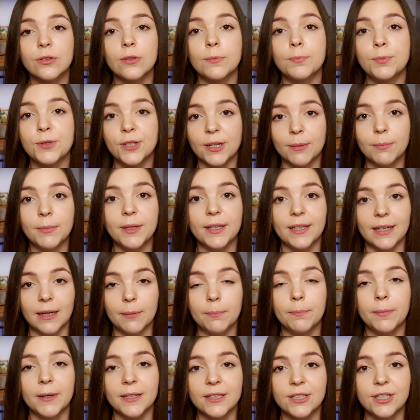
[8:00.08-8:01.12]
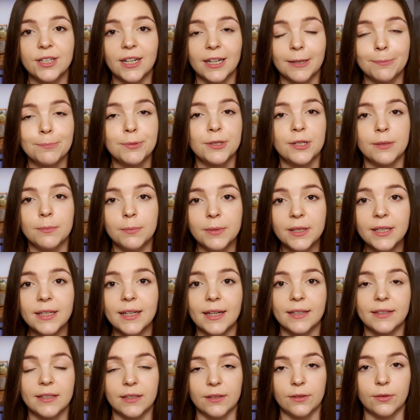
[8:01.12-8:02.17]
to przemija, patrz jak
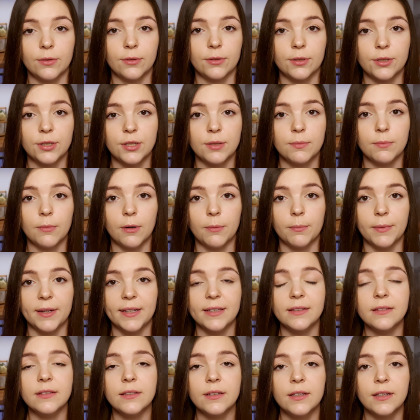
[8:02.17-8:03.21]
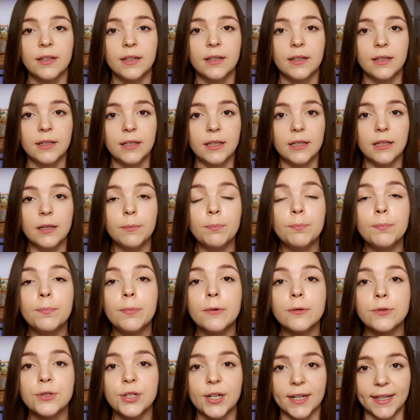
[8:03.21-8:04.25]
przemija ten gorszy moment i
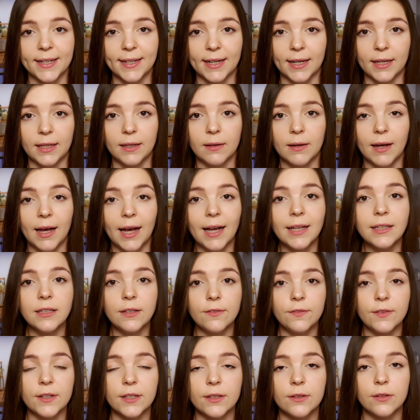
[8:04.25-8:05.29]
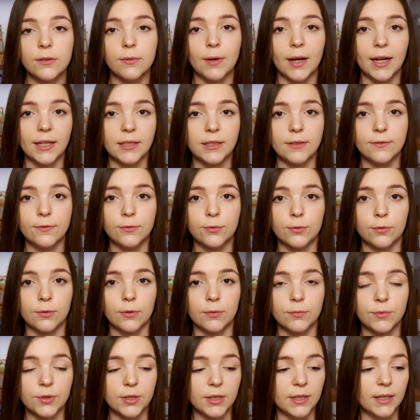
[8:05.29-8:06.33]
poczekaj ani w jedną, ani w
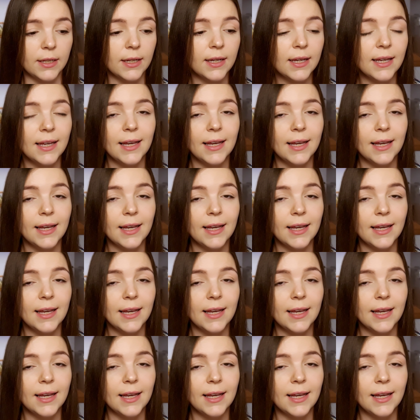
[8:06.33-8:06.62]
drugą, czyli